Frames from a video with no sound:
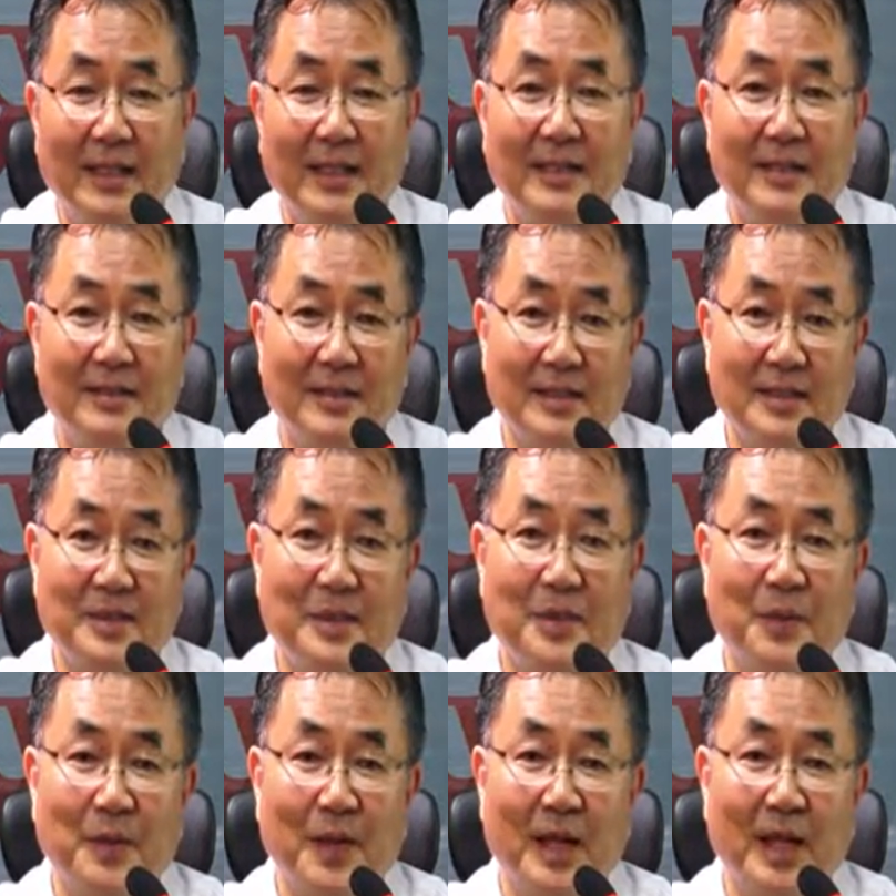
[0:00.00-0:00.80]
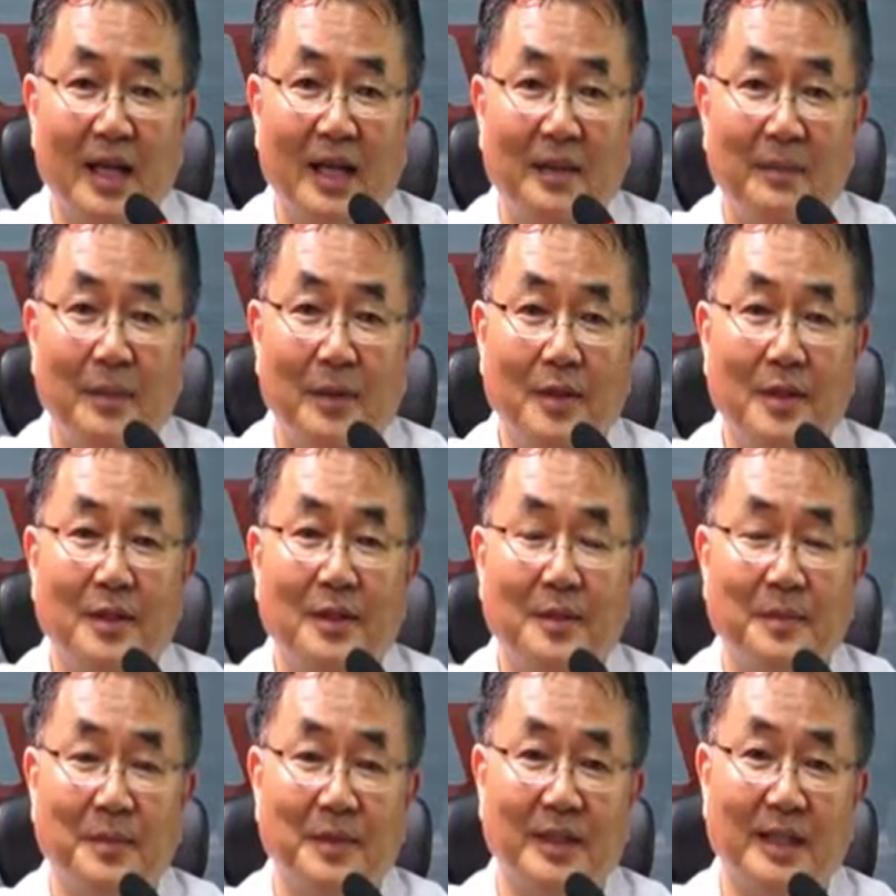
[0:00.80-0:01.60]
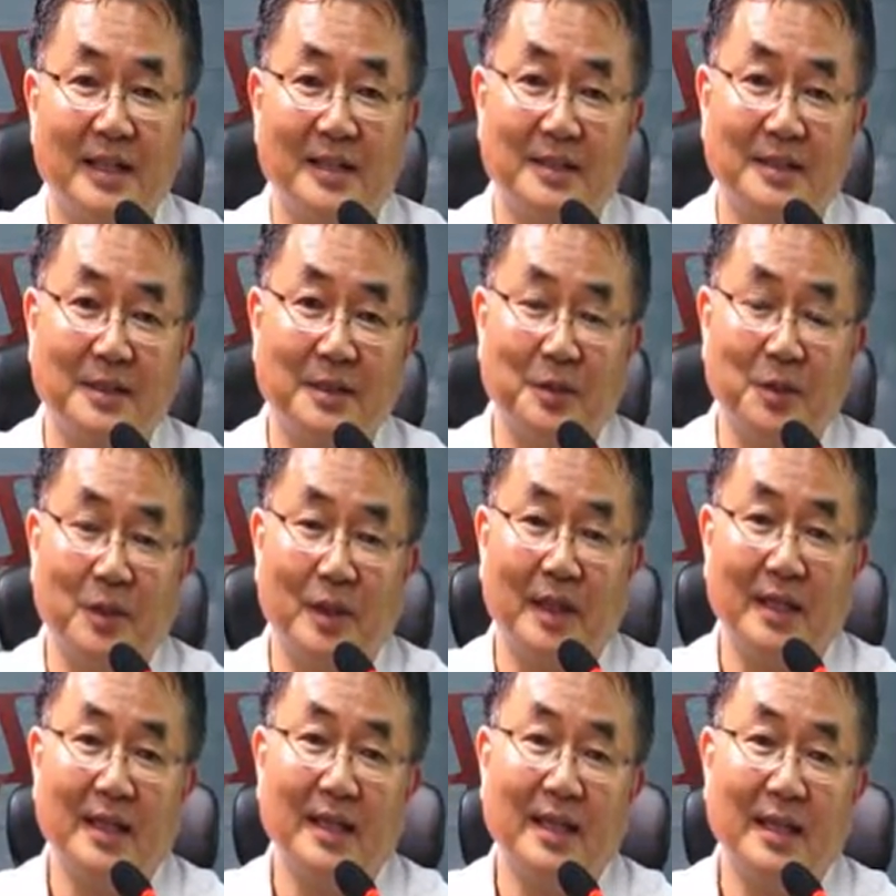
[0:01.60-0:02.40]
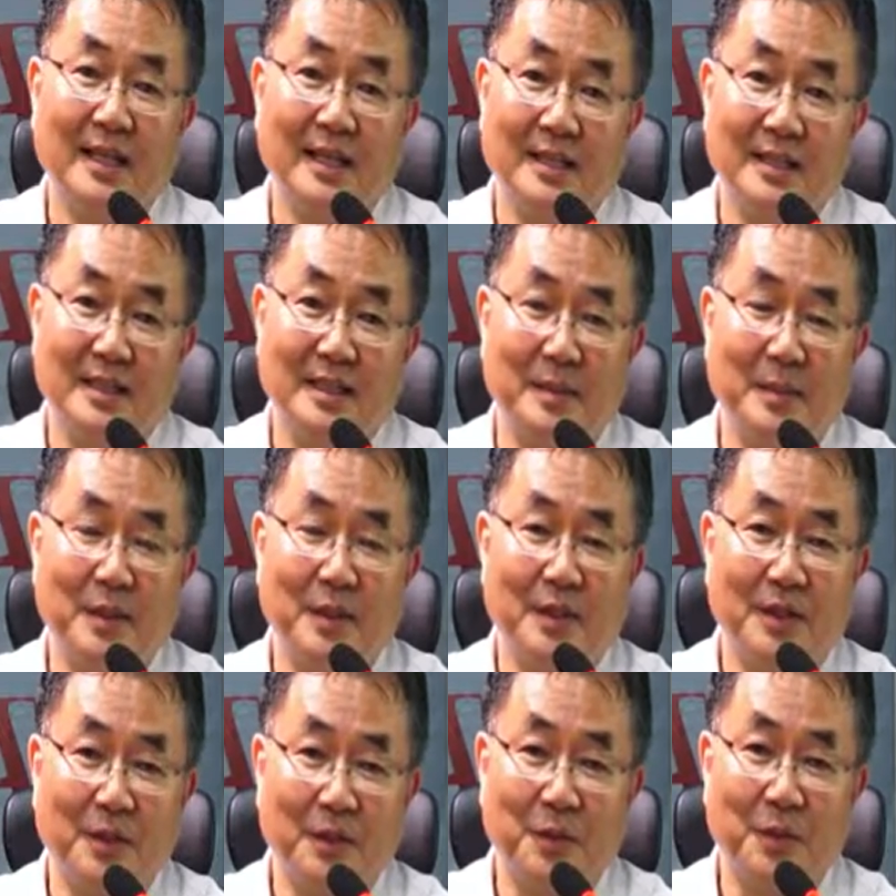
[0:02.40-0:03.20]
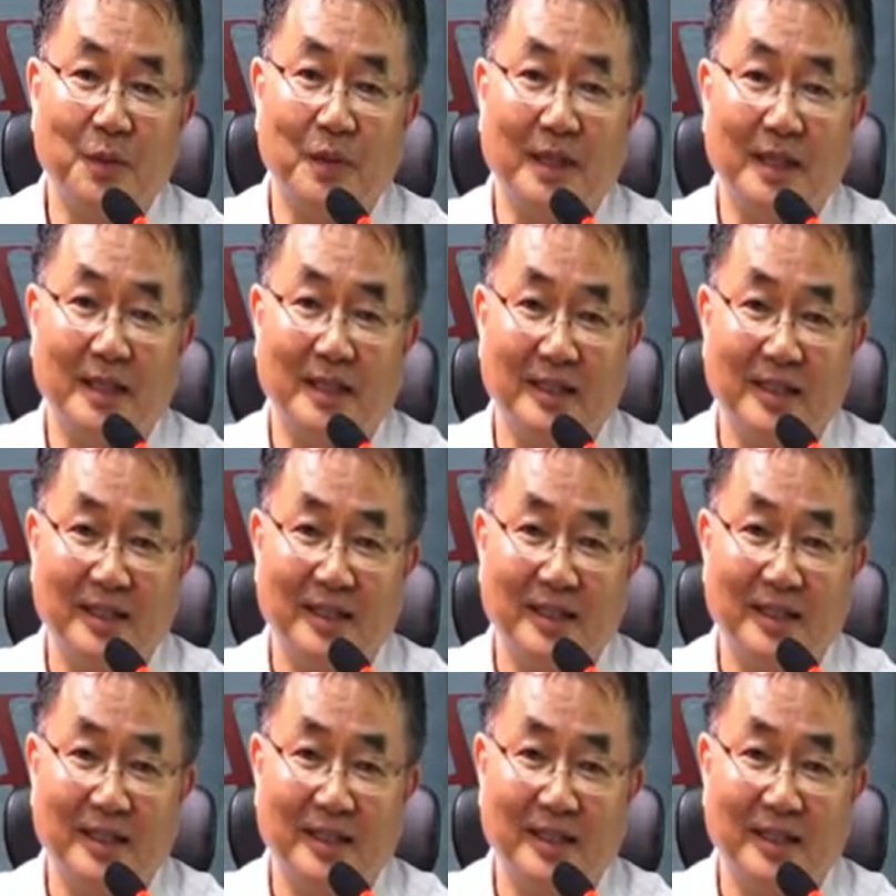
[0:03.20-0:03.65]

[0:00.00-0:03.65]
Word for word: 시스코나 폴리컴 등에서 그동안 10여 년 동안